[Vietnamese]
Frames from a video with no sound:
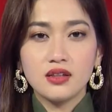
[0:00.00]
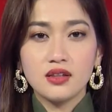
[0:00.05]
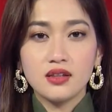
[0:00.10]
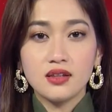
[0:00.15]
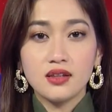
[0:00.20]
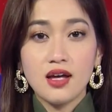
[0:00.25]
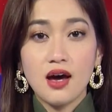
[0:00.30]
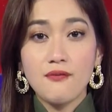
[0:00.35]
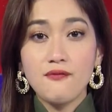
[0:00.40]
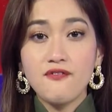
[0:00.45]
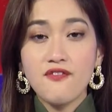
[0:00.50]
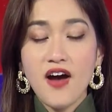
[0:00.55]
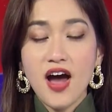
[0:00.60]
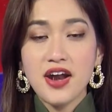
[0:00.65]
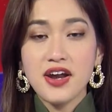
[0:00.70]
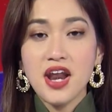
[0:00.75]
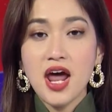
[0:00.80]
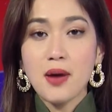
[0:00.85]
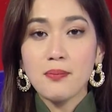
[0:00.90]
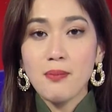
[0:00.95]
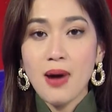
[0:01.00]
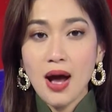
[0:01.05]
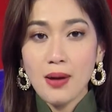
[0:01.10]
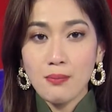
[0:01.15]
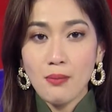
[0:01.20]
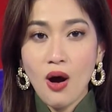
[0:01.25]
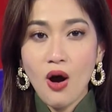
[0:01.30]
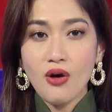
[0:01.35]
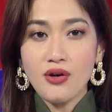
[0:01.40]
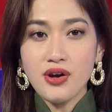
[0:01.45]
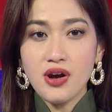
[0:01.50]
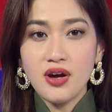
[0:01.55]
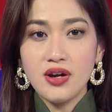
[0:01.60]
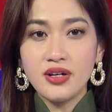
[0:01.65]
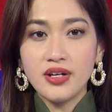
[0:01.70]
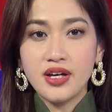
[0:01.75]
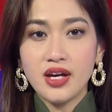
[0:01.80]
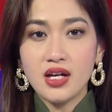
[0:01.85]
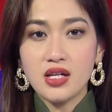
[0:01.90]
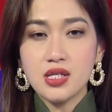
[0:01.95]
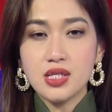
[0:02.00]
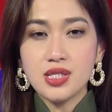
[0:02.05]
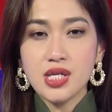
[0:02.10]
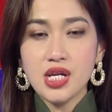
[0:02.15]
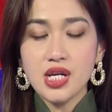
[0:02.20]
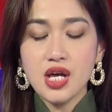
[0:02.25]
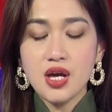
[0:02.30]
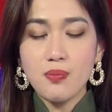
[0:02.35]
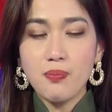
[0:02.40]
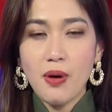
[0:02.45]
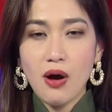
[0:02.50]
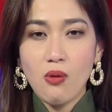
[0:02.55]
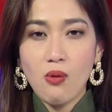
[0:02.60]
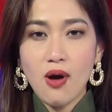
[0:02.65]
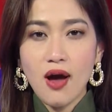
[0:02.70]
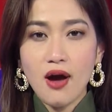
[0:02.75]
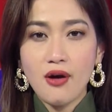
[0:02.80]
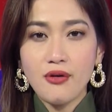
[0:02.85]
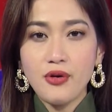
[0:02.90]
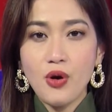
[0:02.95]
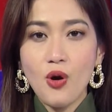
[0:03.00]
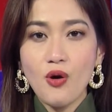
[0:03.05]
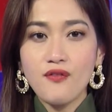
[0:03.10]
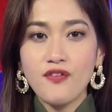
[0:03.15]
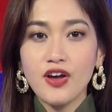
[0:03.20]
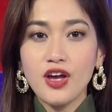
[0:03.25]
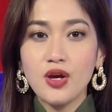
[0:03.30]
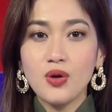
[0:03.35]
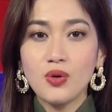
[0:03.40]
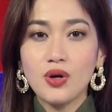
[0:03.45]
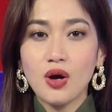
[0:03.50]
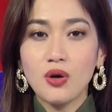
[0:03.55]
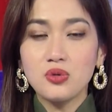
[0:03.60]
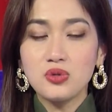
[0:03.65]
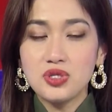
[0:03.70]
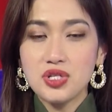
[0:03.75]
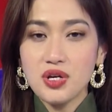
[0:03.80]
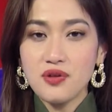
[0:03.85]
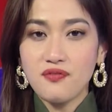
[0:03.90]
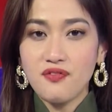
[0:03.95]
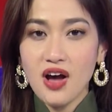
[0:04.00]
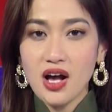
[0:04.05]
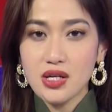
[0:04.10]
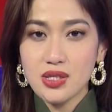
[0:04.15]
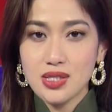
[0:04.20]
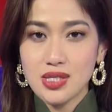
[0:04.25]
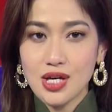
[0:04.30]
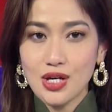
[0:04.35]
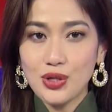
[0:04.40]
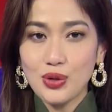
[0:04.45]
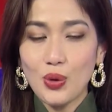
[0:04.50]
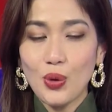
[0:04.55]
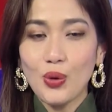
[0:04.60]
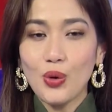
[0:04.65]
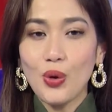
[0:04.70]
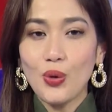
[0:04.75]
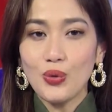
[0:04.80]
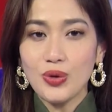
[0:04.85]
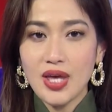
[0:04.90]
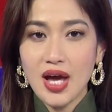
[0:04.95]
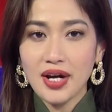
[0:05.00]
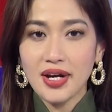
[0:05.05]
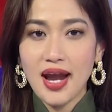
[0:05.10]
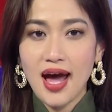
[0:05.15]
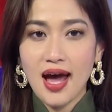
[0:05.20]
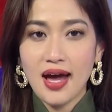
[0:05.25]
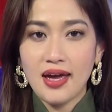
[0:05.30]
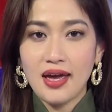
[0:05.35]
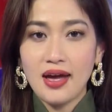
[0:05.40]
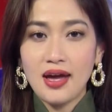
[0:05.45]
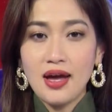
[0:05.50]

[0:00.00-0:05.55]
Thẩm phán đã bác bỏ đơn kiện Sydney Powell đối với yêu cầu trích vaccine của ngũ giác đài.